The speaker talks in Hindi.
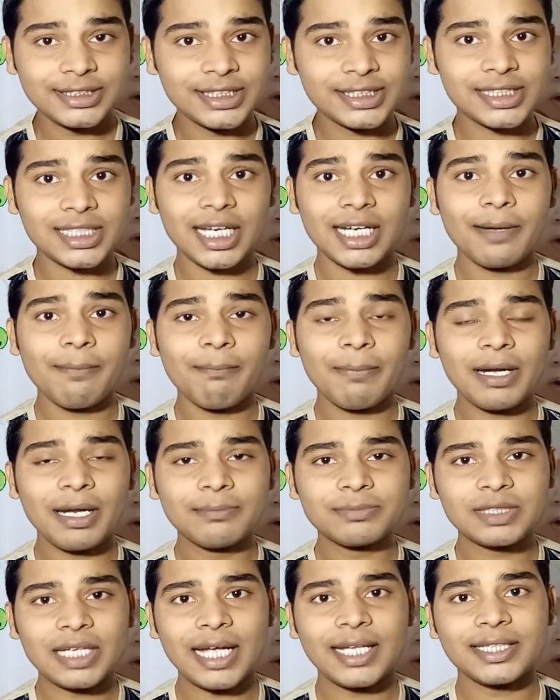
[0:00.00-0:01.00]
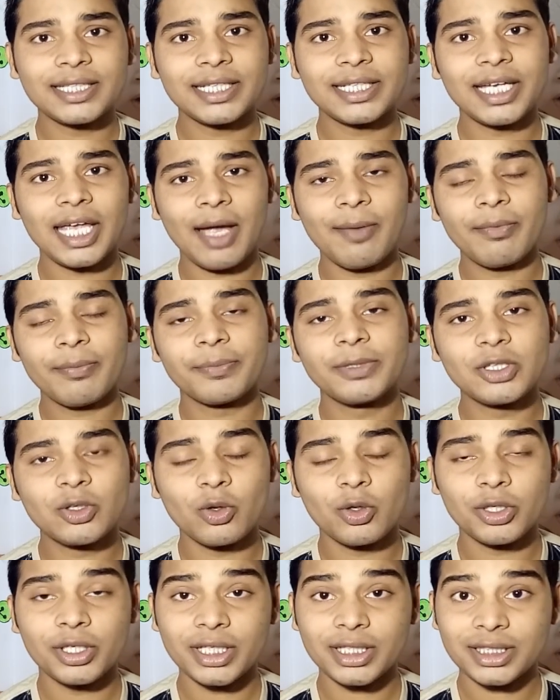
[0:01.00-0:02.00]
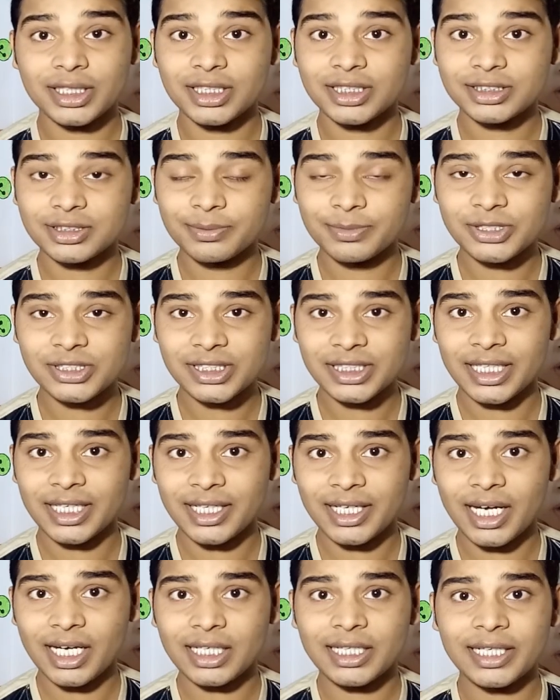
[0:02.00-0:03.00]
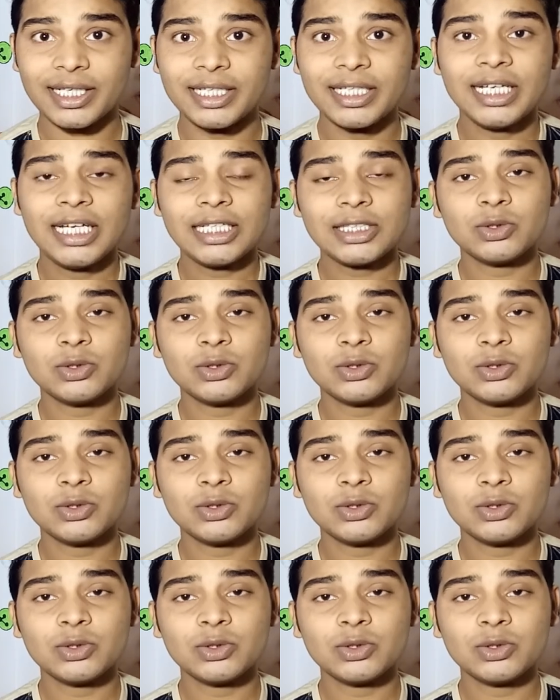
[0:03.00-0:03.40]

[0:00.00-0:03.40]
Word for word: जिसका नंबर हम चाहते हैं कि हम अपनी कॉन्टैक्ट लिस्ट में शेयर ना करें